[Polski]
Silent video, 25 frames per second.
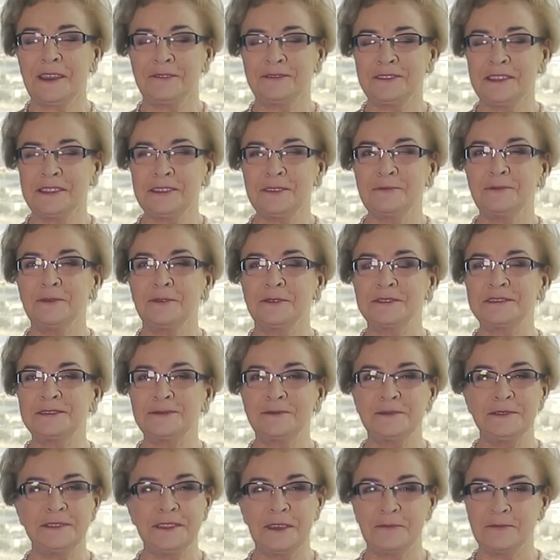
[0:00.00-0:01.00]
ale wtedy było
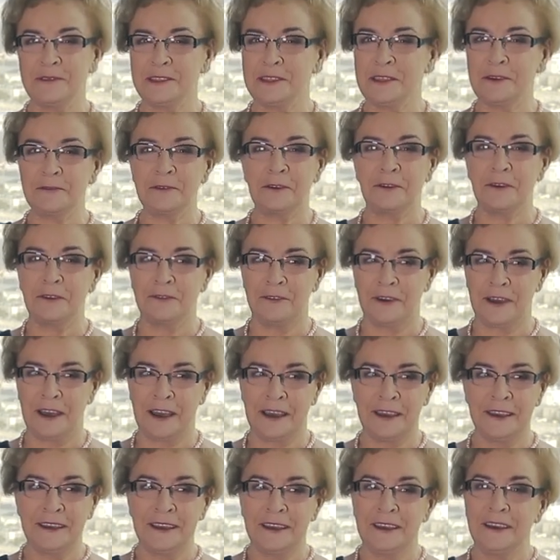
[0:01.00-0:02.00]
słynne mydełko
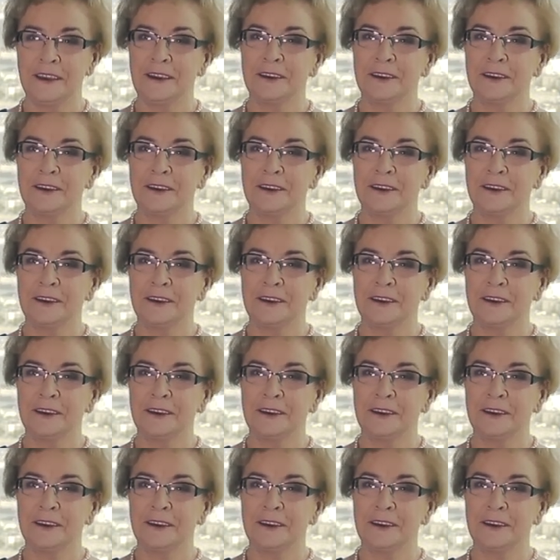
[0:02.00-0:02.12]
fa,